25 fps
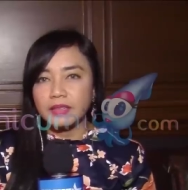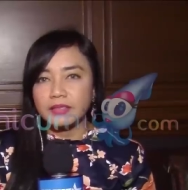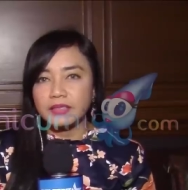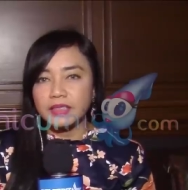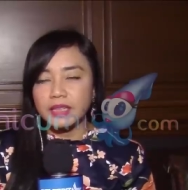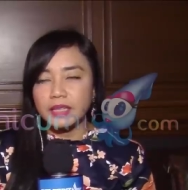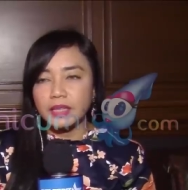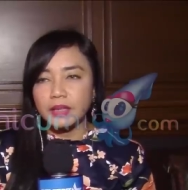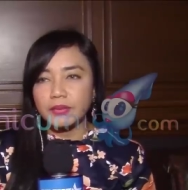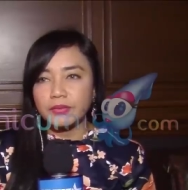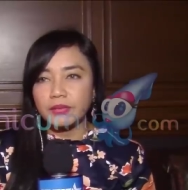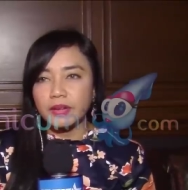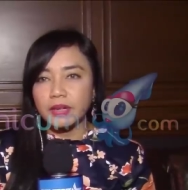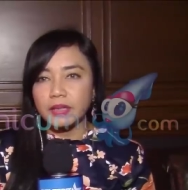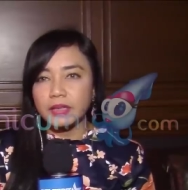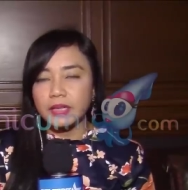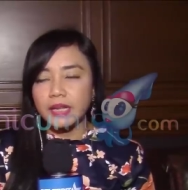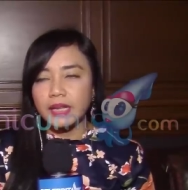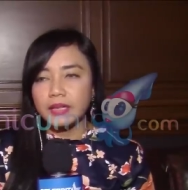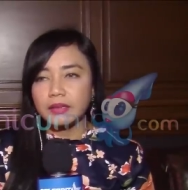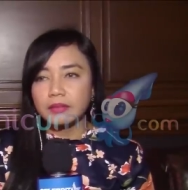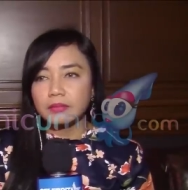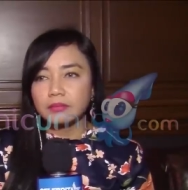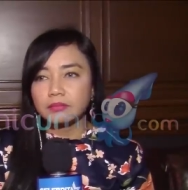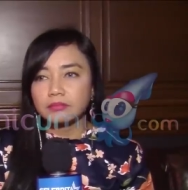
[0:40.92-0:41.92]
Jennifer
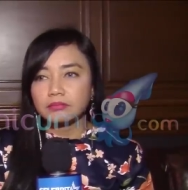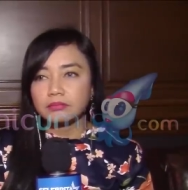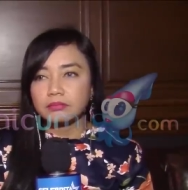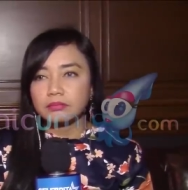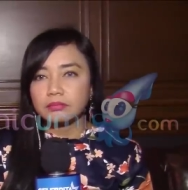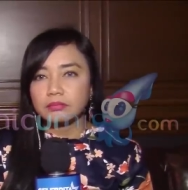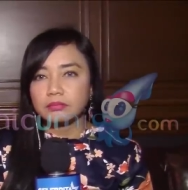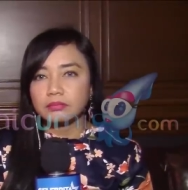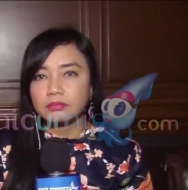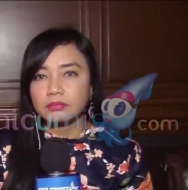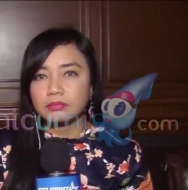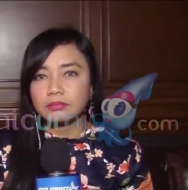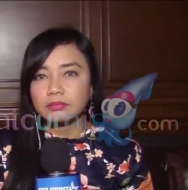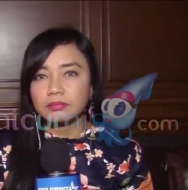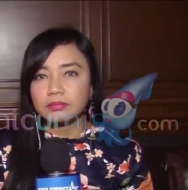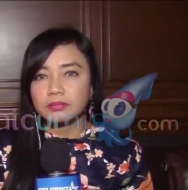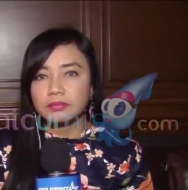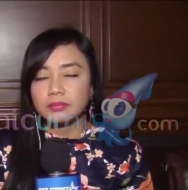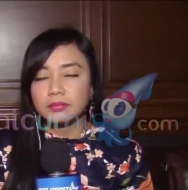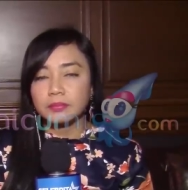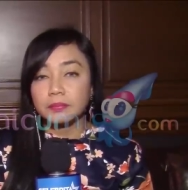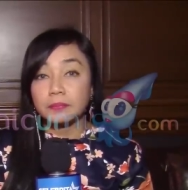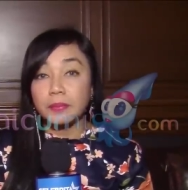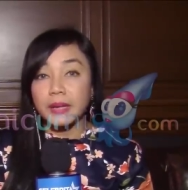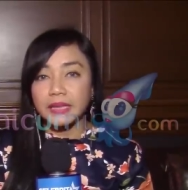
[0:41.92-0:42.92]
Dan
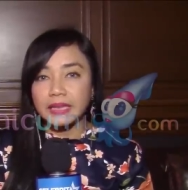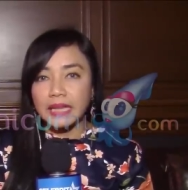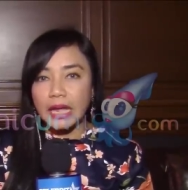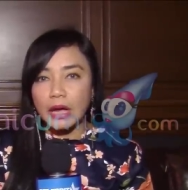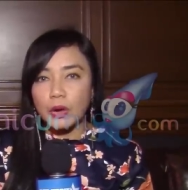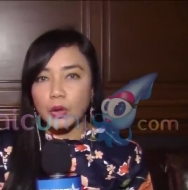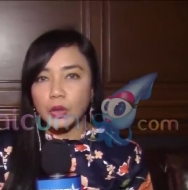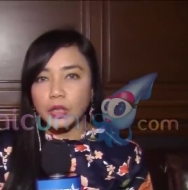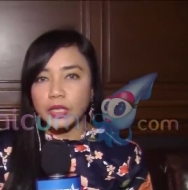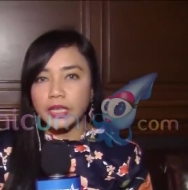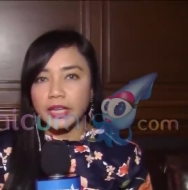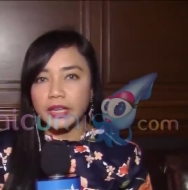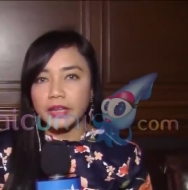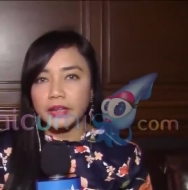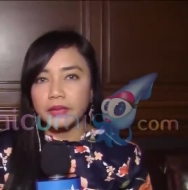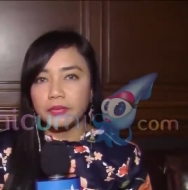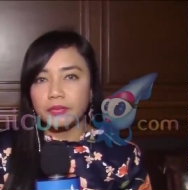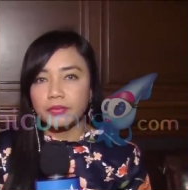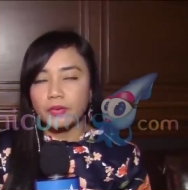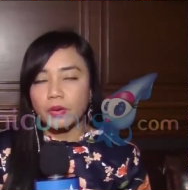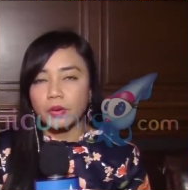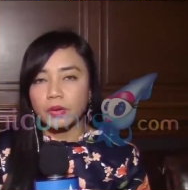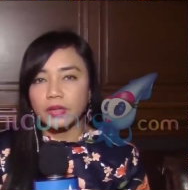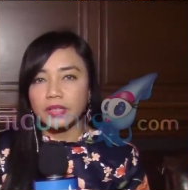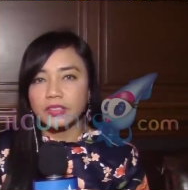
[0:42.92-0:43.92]
um, mm, 4 tahun ya
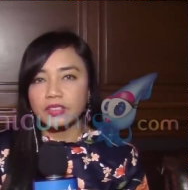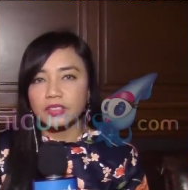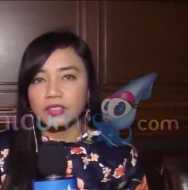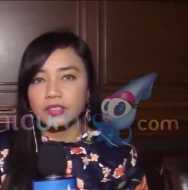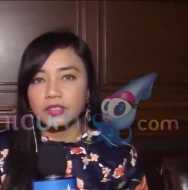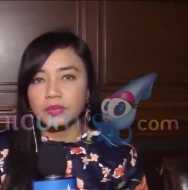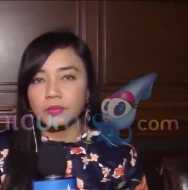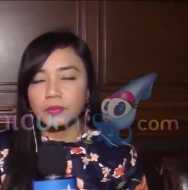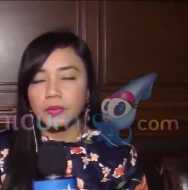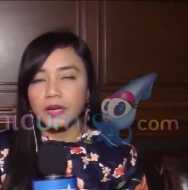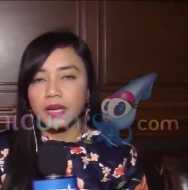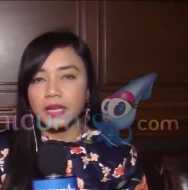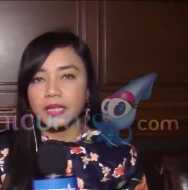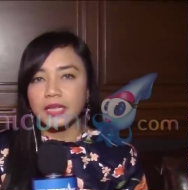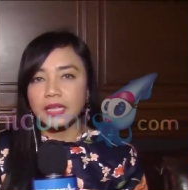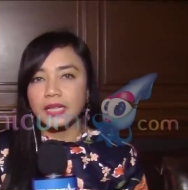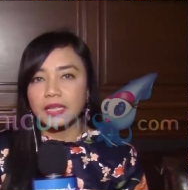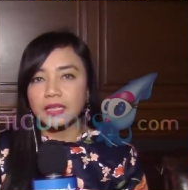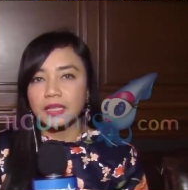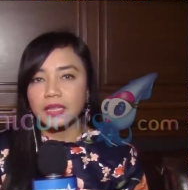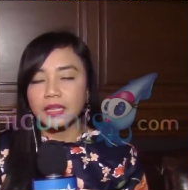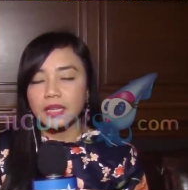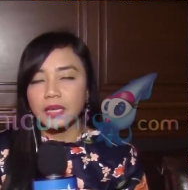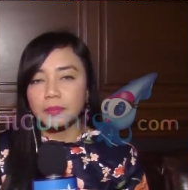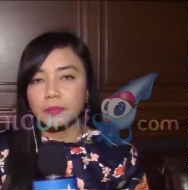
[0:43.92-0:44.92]
vonis
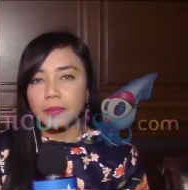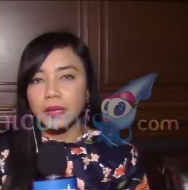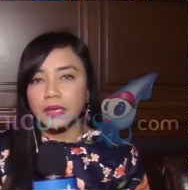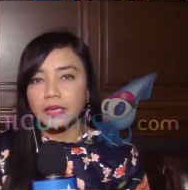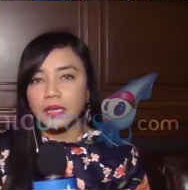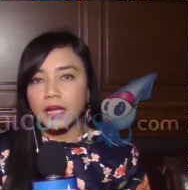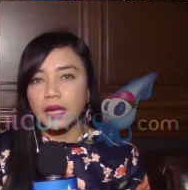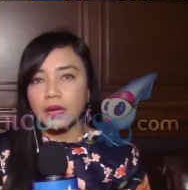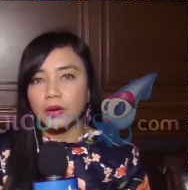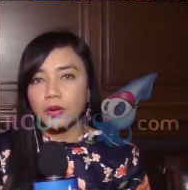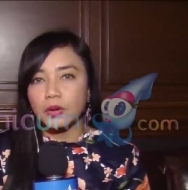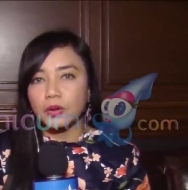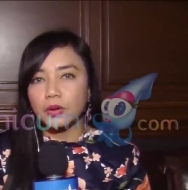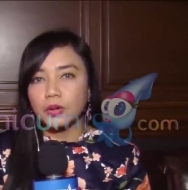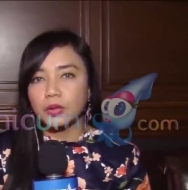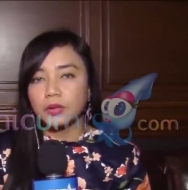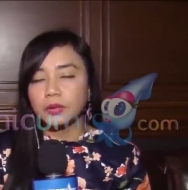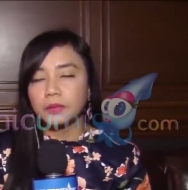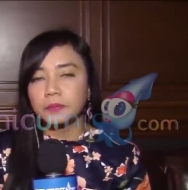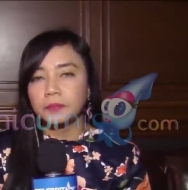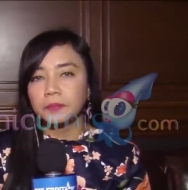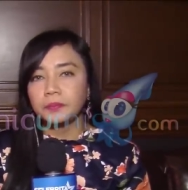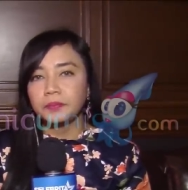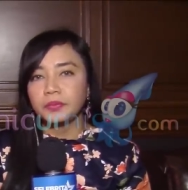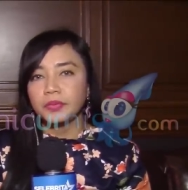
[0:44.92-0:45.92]
pengadilan negeri 4
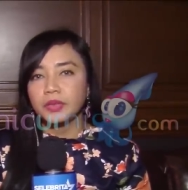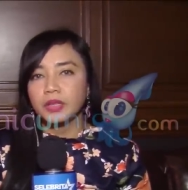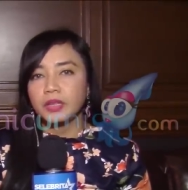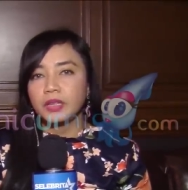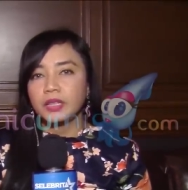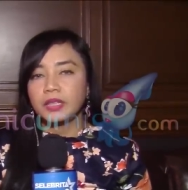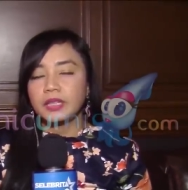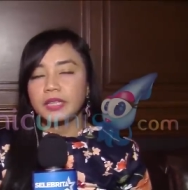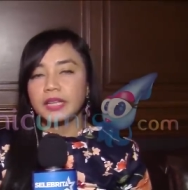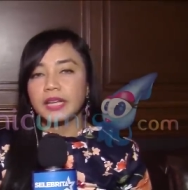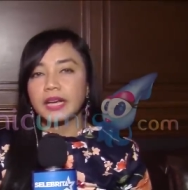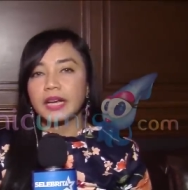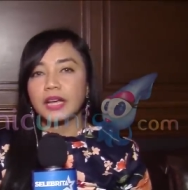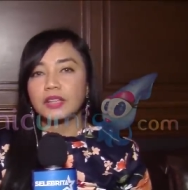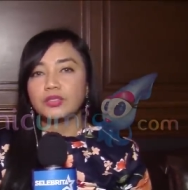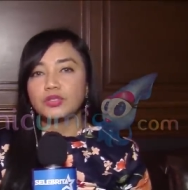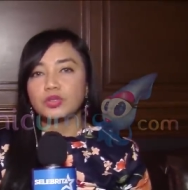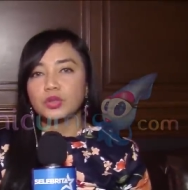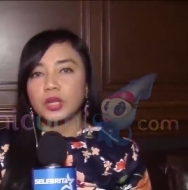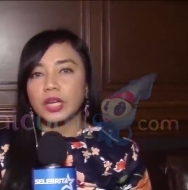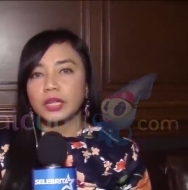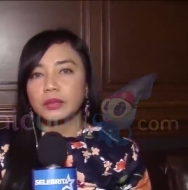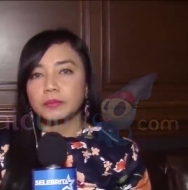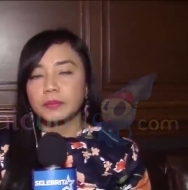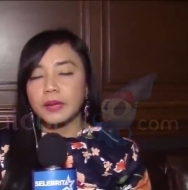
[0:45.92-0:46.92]
tahun dia
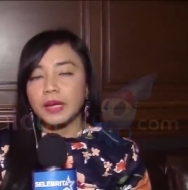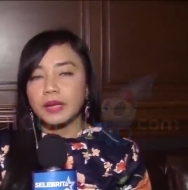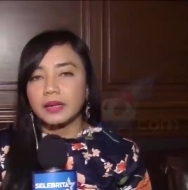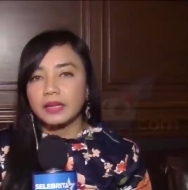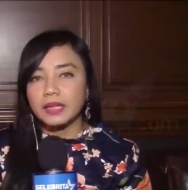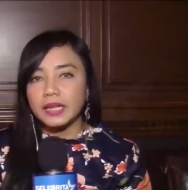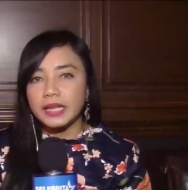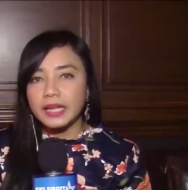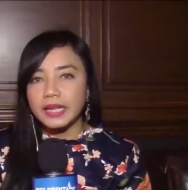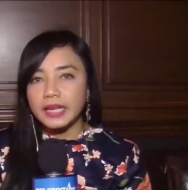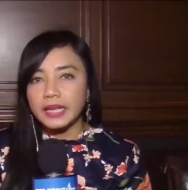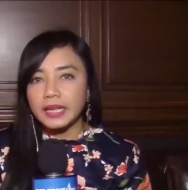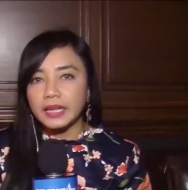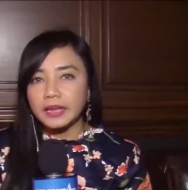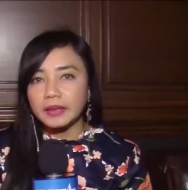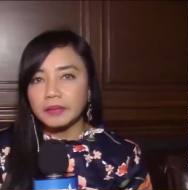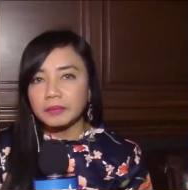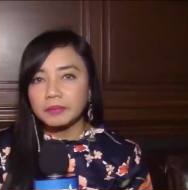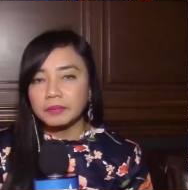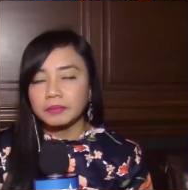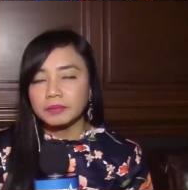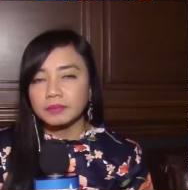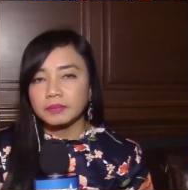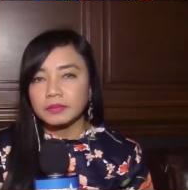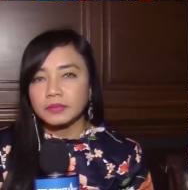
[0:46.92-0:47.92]
ngajukan banding
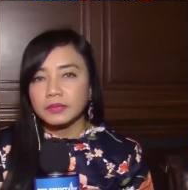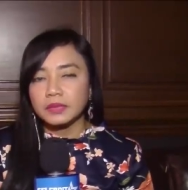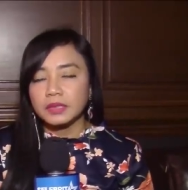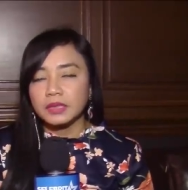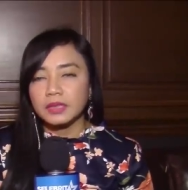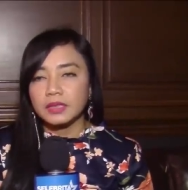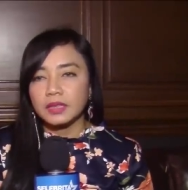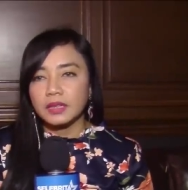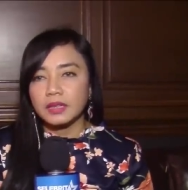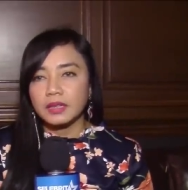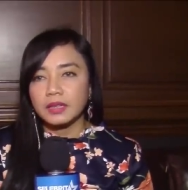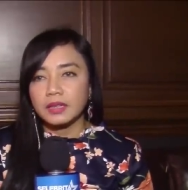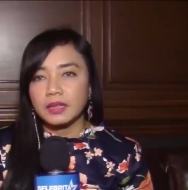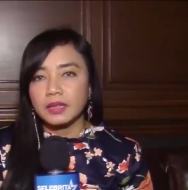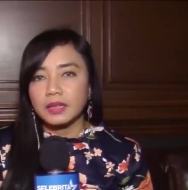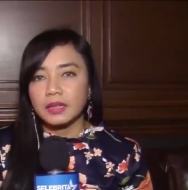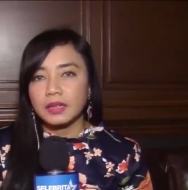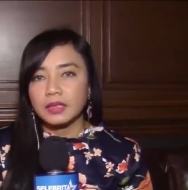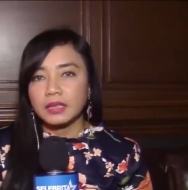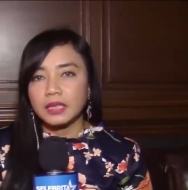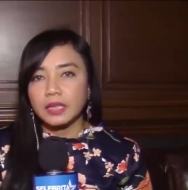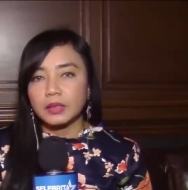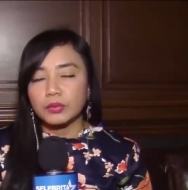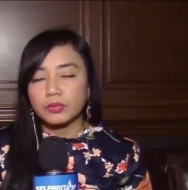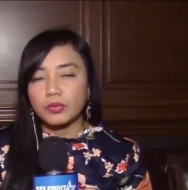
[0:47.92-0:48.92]

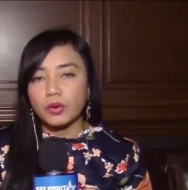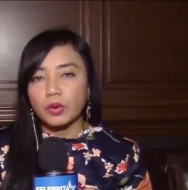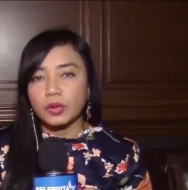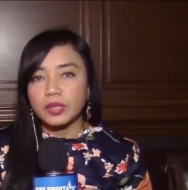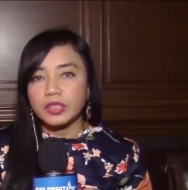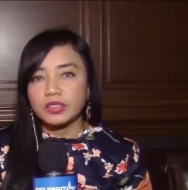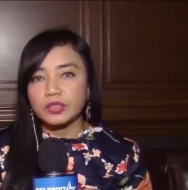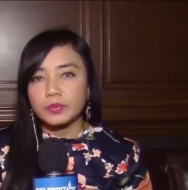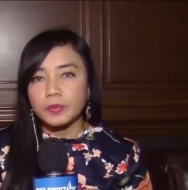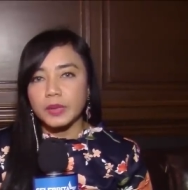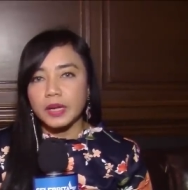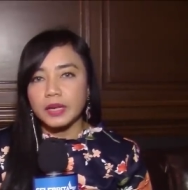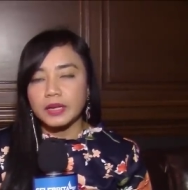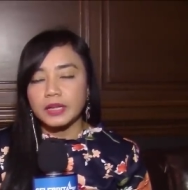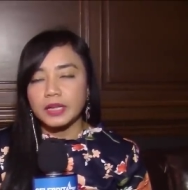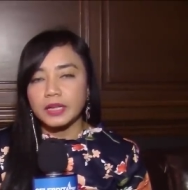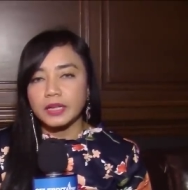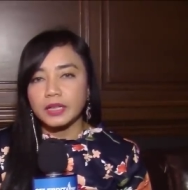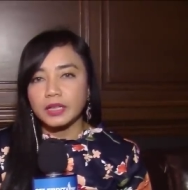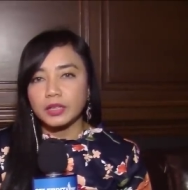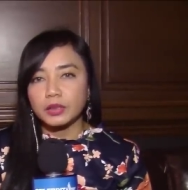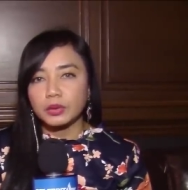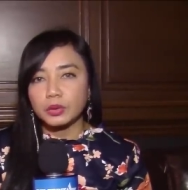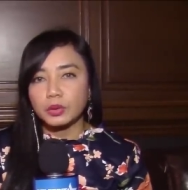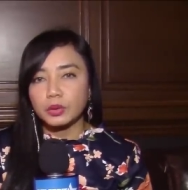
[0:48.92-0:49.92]
uh, dan vonis
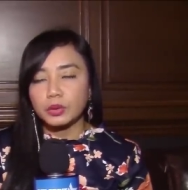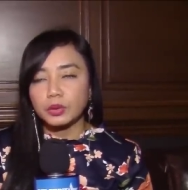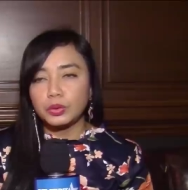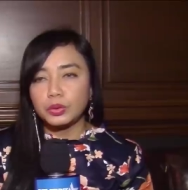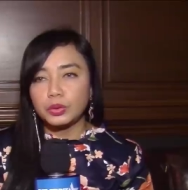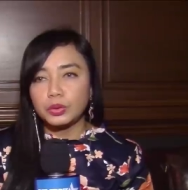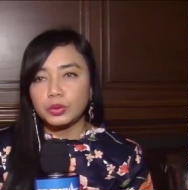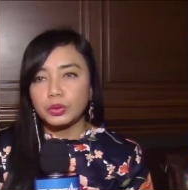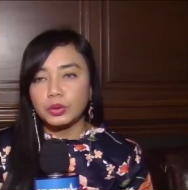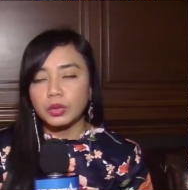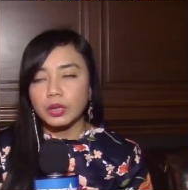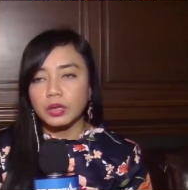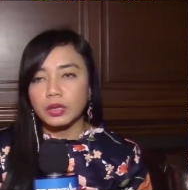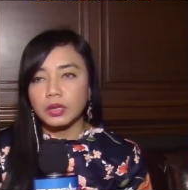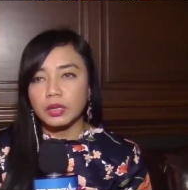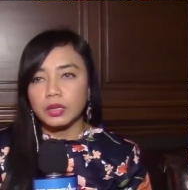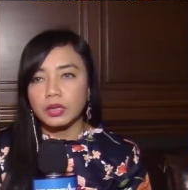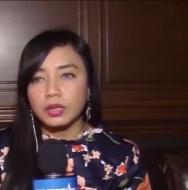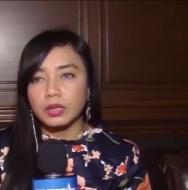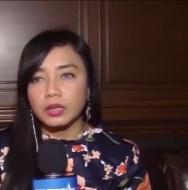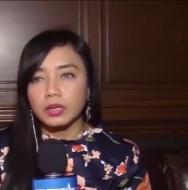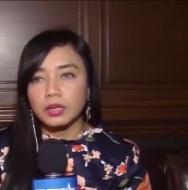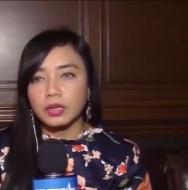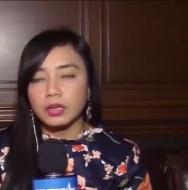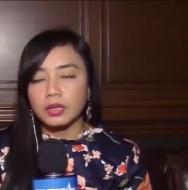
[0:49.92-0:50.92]
banding itu
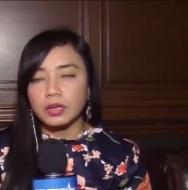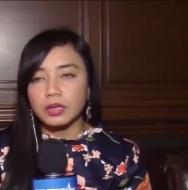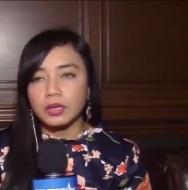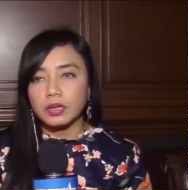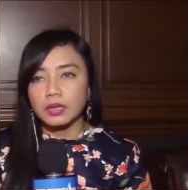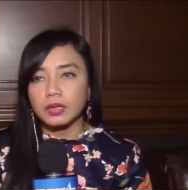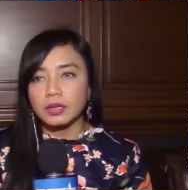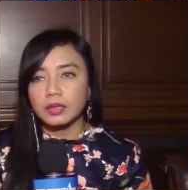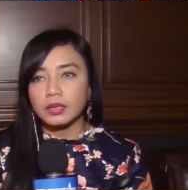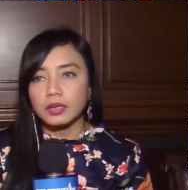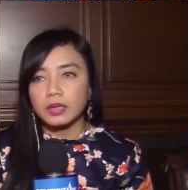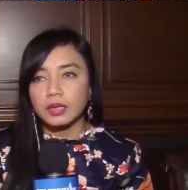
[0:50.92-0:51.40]
uh,